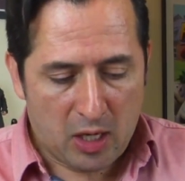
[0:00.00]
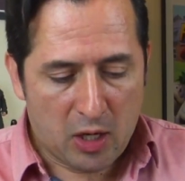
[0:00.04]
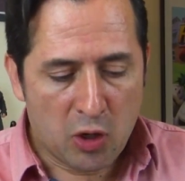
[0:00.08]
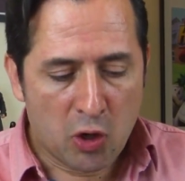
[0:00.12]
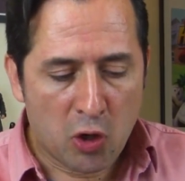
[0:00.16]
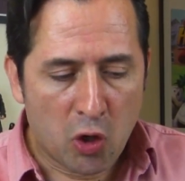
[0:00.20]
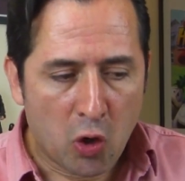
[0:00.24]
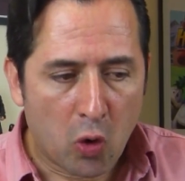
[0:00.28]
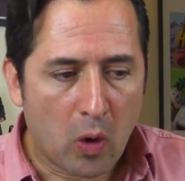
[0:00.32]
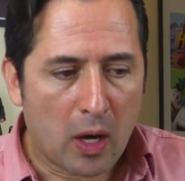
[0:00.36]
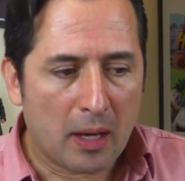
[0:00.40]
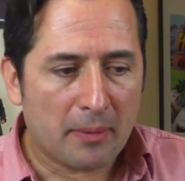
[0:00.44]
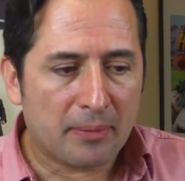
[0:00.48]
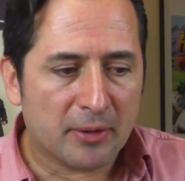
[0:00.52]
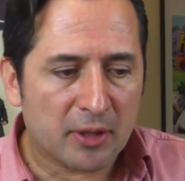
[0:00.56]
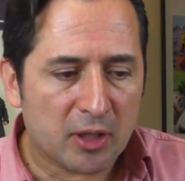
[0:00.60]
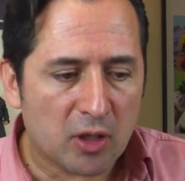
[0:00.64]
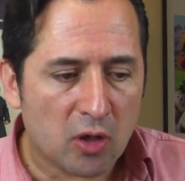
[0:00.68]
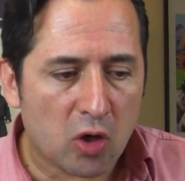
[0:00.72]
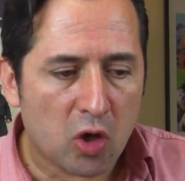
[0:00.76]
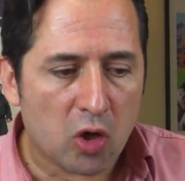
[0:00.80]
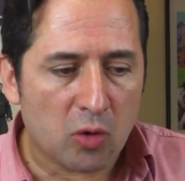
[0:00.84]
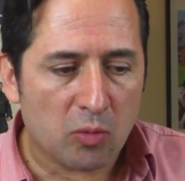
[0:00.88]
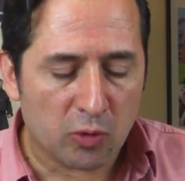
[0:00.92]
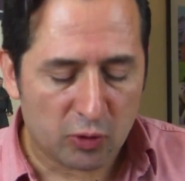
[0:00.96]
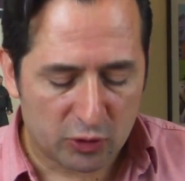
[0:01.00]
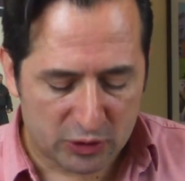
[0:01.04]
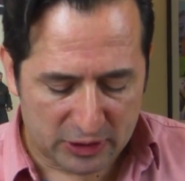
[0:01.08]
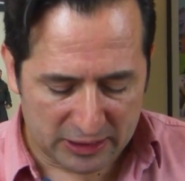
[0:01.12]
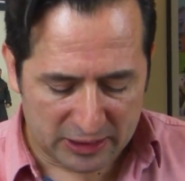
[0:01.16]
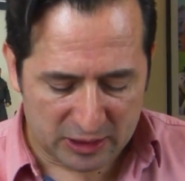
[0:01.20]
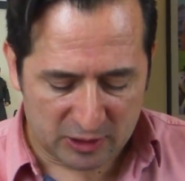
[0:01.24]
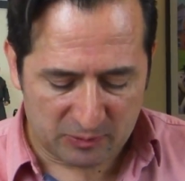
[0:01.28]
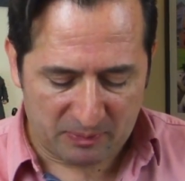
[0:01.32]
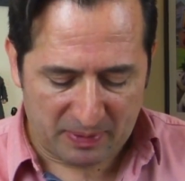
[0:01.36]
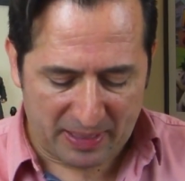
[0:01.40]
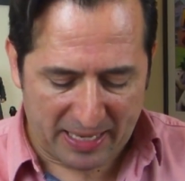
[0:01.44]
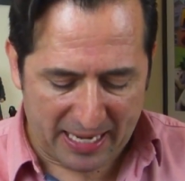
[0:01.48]
No abrió como se
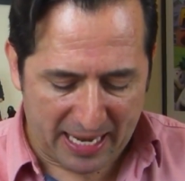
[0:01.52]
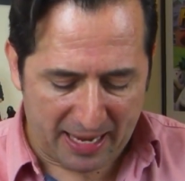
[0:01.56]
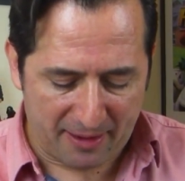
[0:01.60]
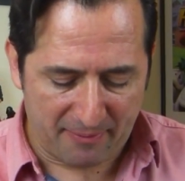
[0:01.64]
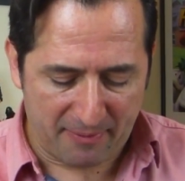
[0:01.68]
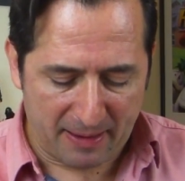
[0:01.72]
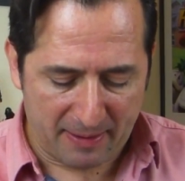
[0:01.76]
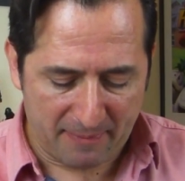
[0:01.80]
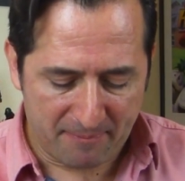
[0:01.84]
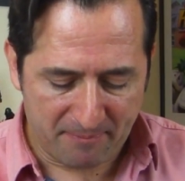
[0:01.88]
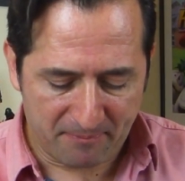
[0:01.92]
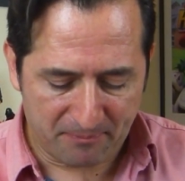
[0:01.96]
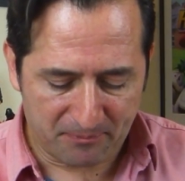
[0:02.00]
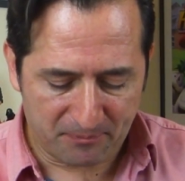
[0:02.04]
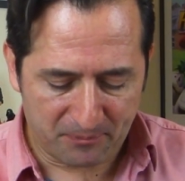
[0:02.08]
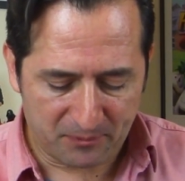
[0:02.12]
esperaba.